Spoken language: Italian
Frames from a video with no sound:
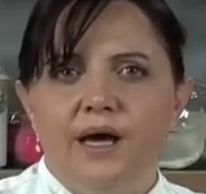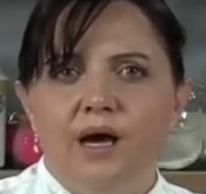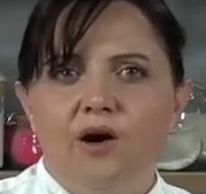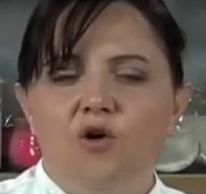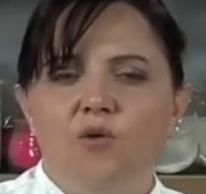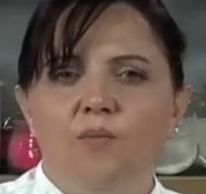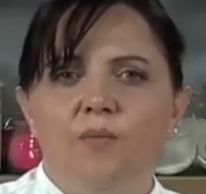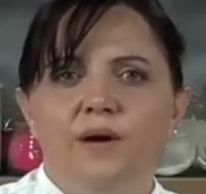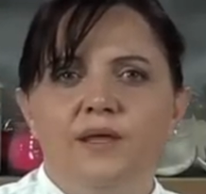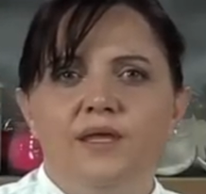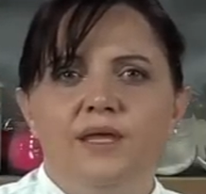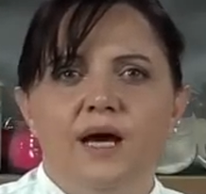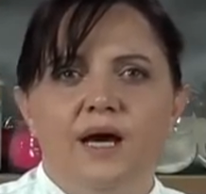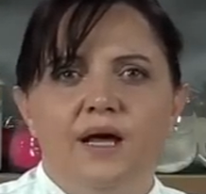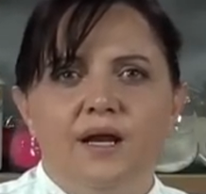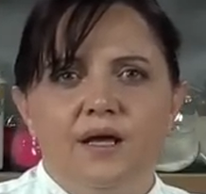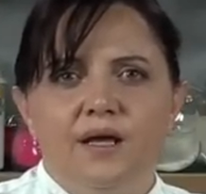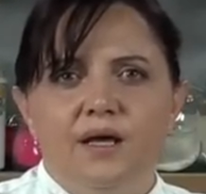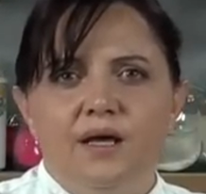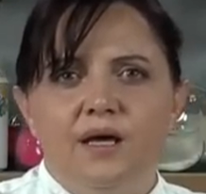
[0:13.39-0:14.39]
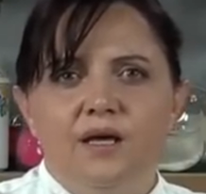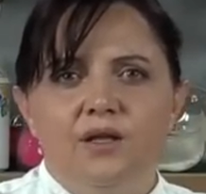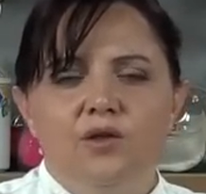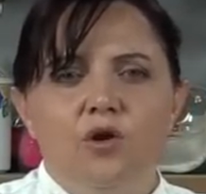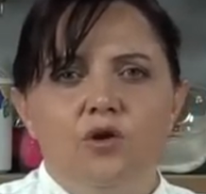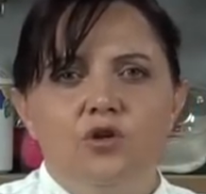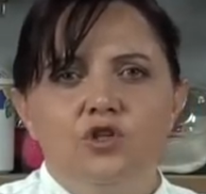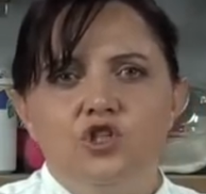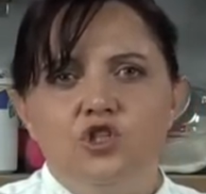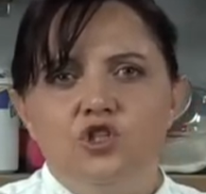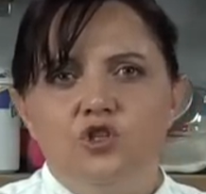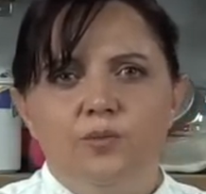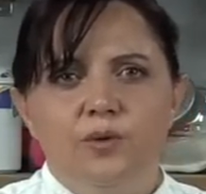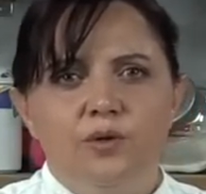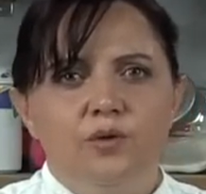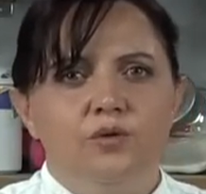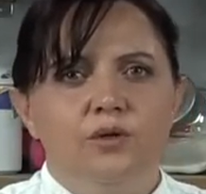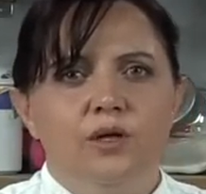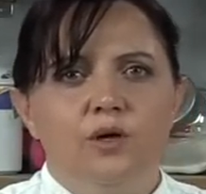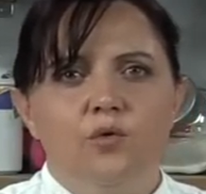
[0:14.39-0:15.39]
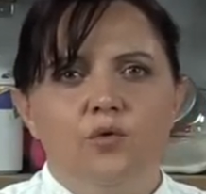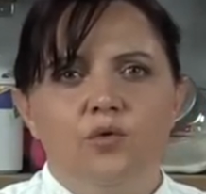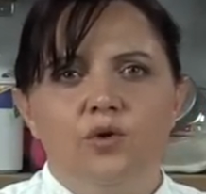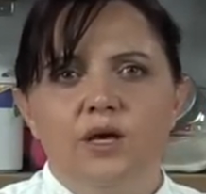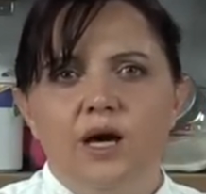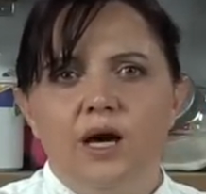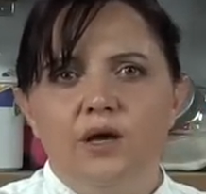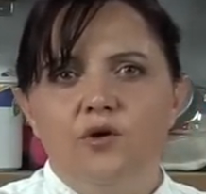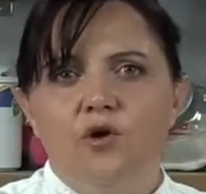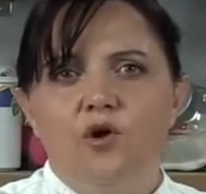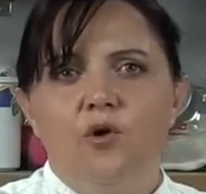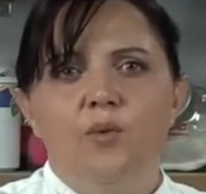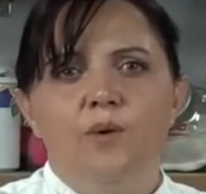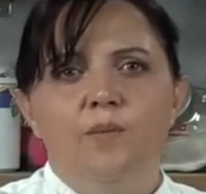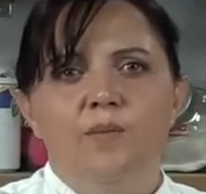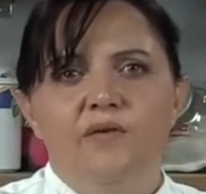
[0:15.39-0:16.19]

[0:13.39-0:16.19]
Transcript: accompagnare dolci soprattutto al cucchiaio come